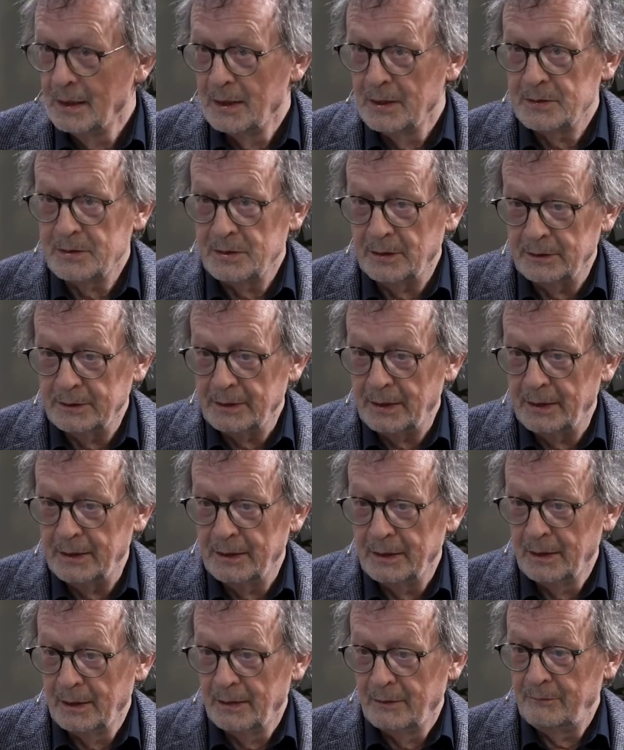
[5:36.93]

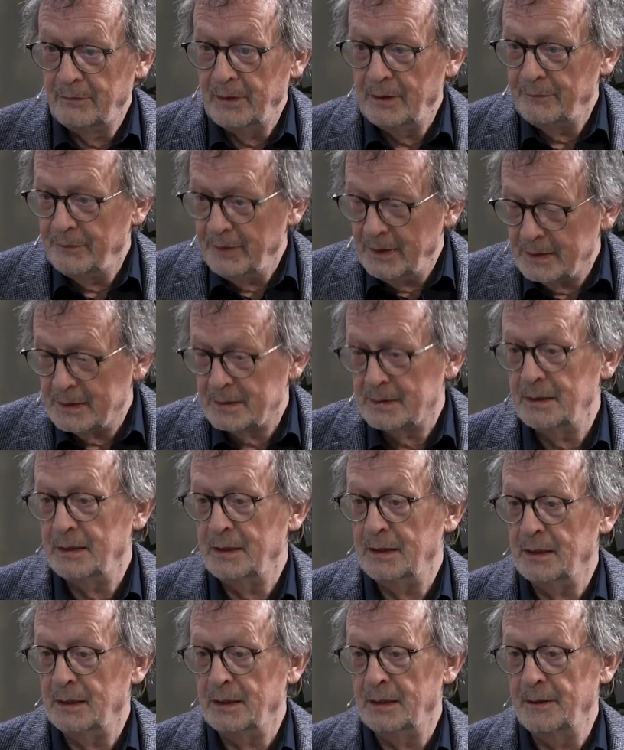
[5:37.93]
sondern wir wissen
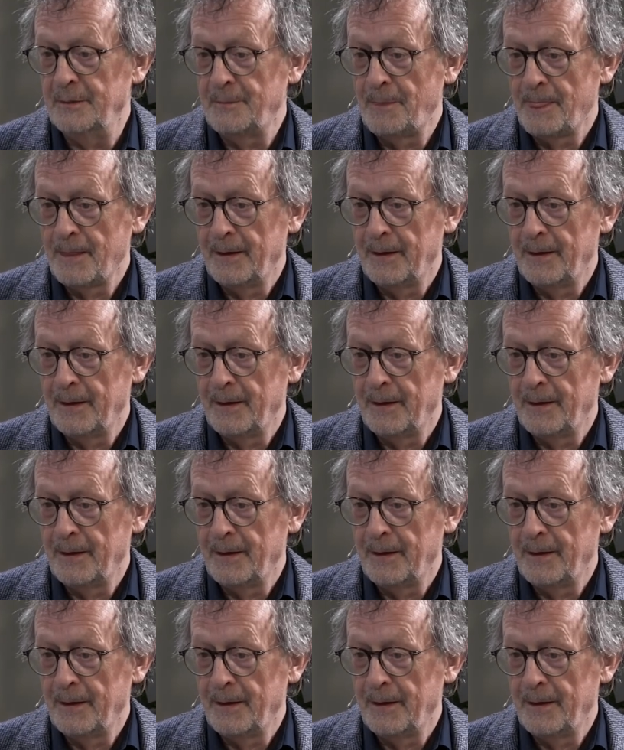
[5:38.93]
ja,